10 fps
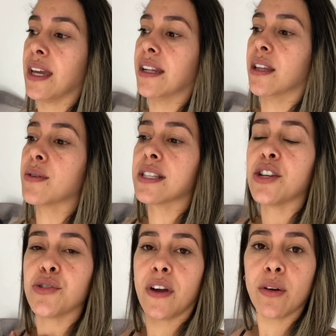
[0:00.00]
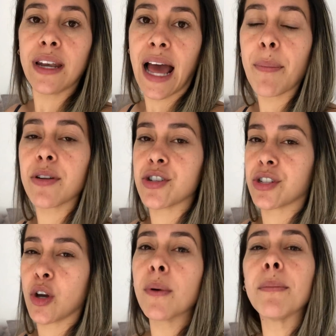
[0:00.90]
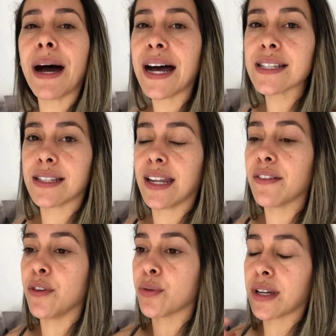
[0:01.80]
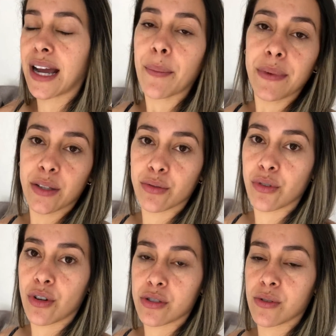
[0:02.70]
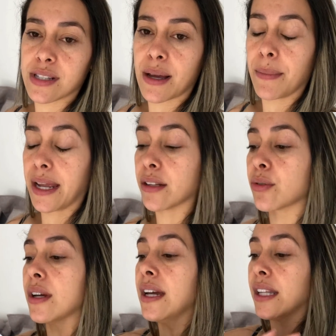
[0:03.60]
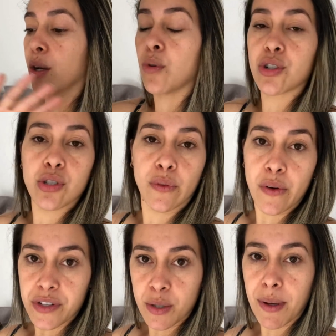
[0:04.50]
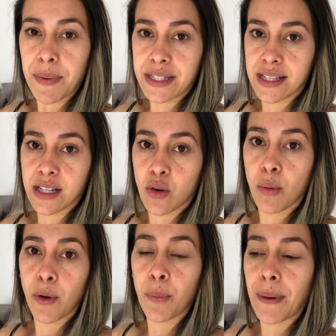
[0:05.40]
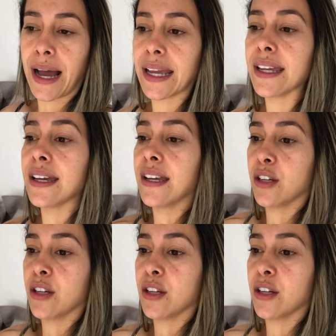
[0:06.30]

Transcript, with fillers: Então, assim, a gente vai olhar pra gente ter uma base, né? Ver o que cabe dentro do nosso orçamento. Então, hoje eu só vou fazer uma pesquisa com o meu pai.